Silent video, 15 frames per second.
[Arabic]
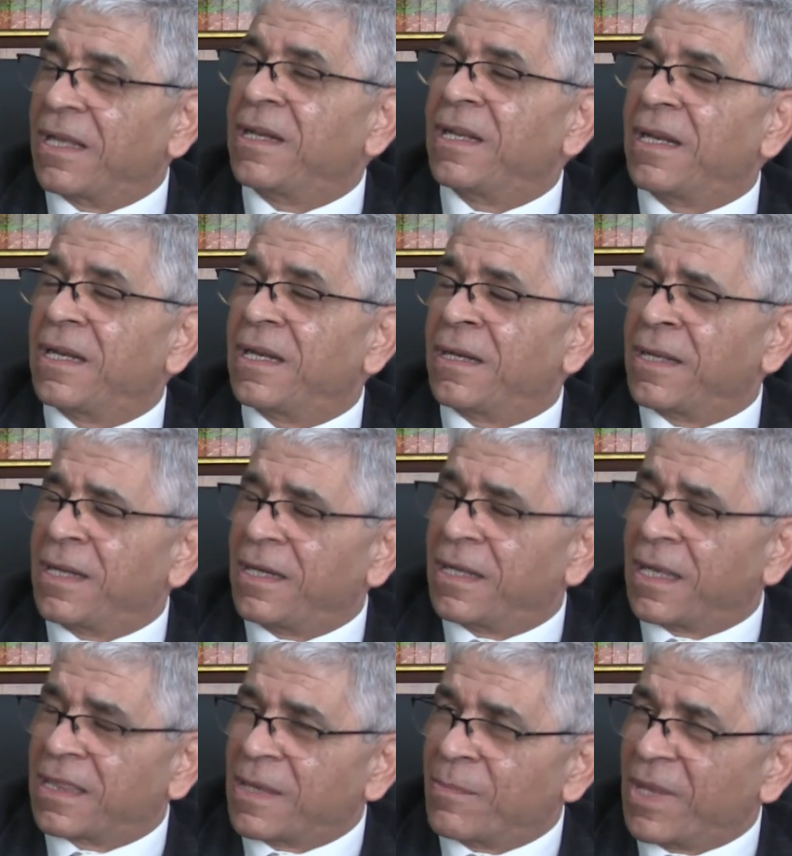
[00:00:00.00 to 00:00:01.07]

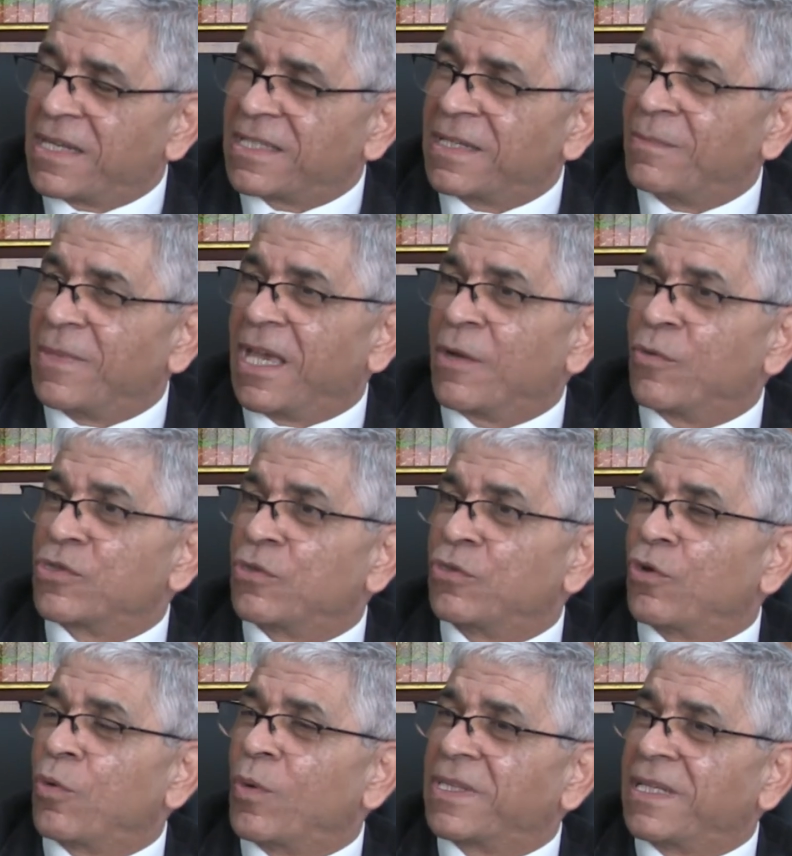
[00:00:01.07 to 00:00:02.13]
للضمان الاجتماعي
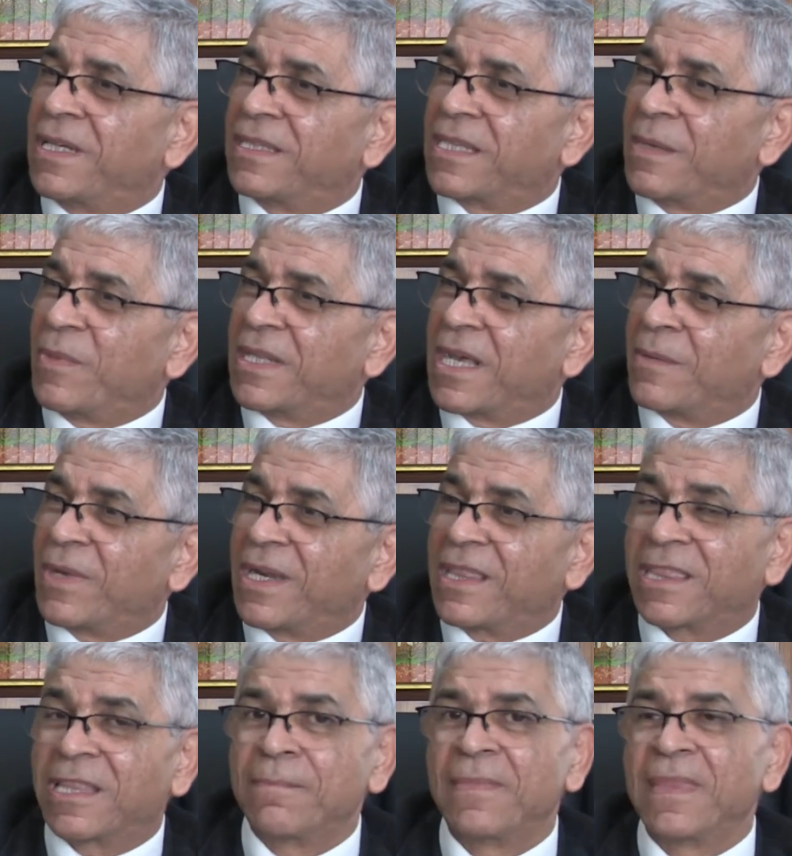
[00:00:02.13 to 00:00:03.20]
والصندوق الوطني للتامين على المرض
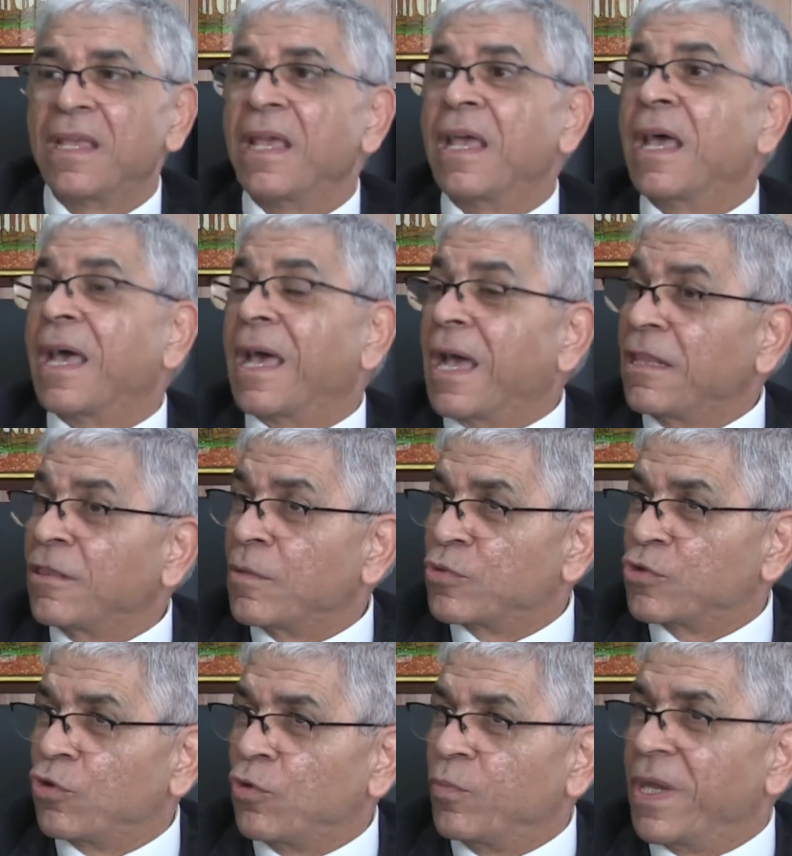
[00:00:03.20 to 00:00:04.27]
عندهم
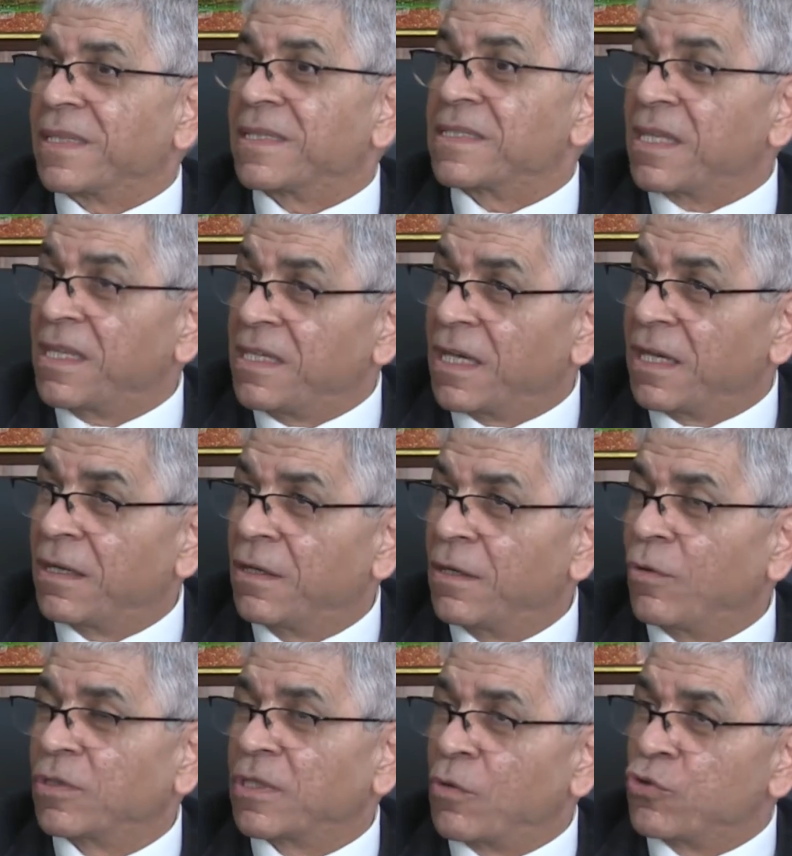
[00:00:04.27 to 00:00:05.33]
صعوبات صحيح
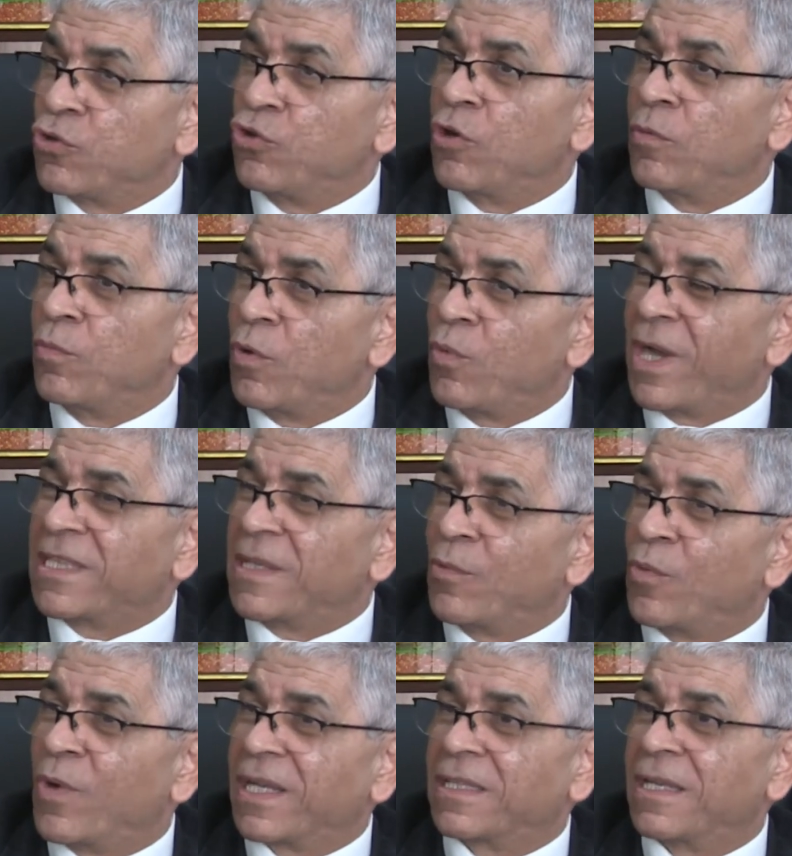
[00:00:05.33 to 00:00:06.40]
توجيههم بالوحده
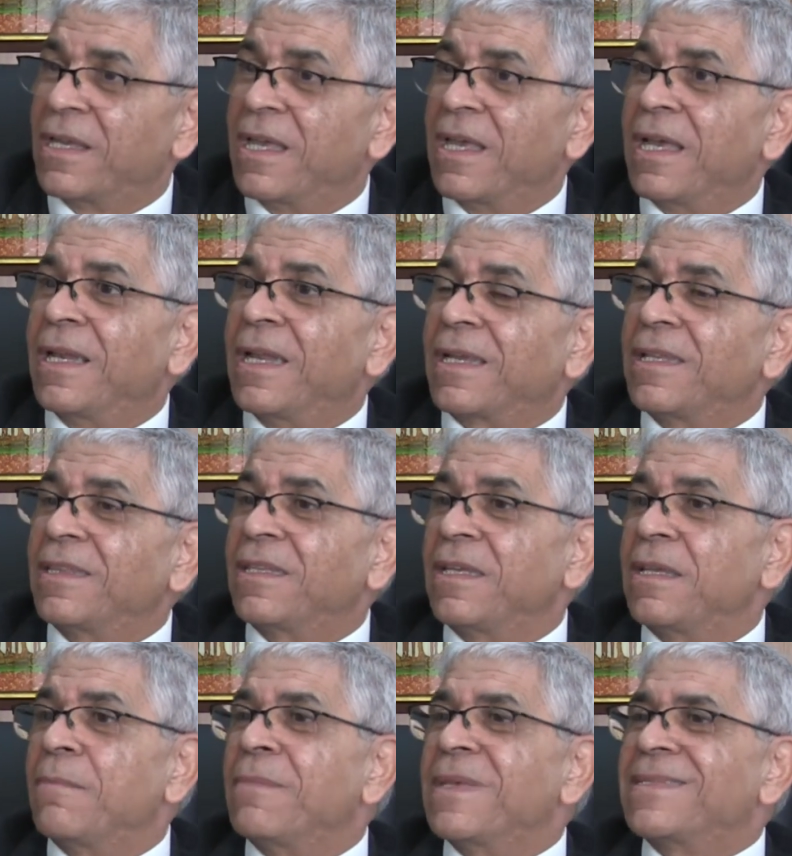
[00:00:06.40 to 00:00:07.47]
بالوحده
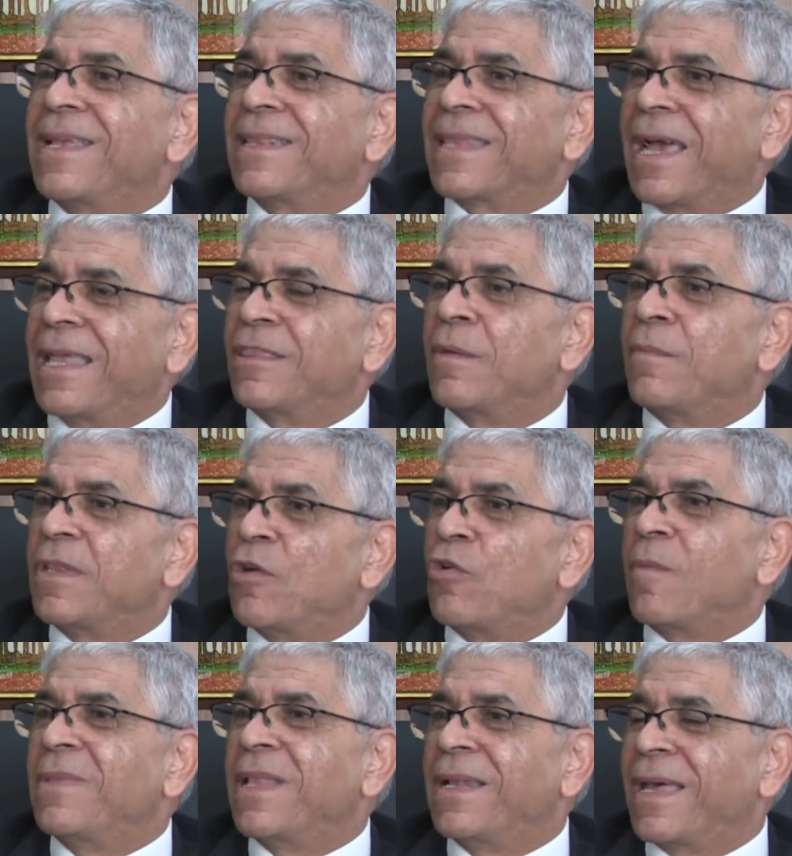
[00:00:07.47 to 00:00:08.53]
لكن ما زلت عندهم
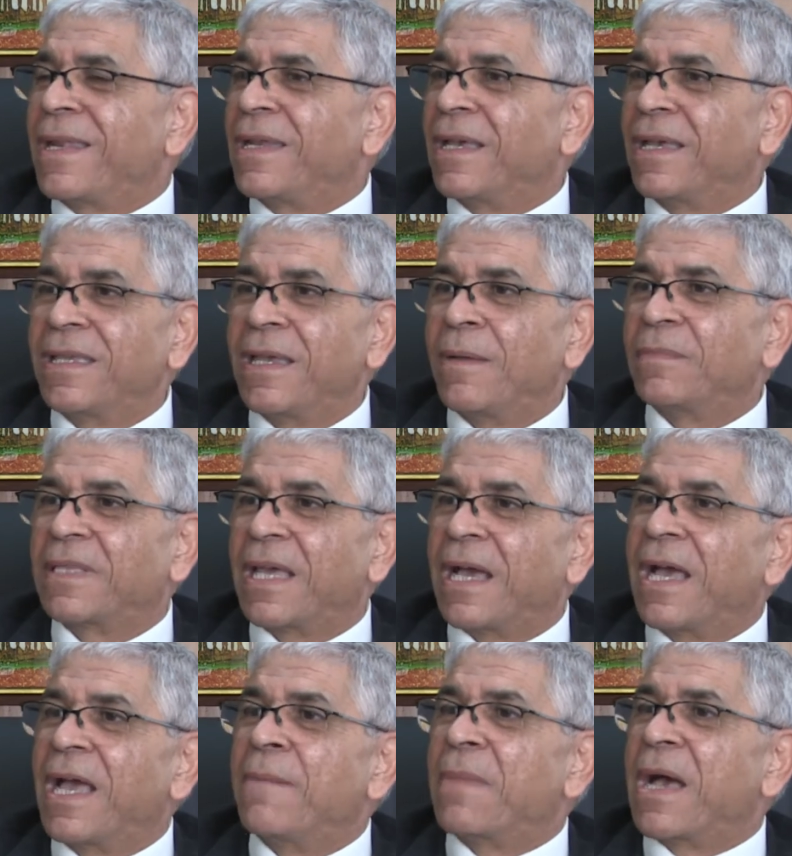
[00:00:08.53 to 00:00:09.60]
نوع من الاريحيه نتاع
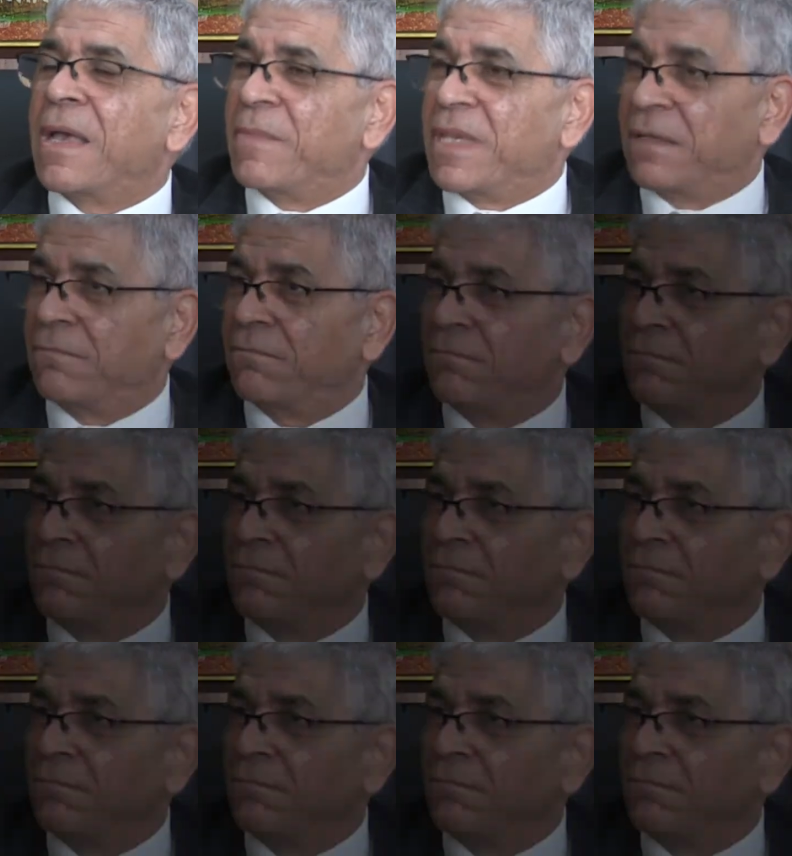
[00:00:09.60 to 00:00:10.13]
عام عامي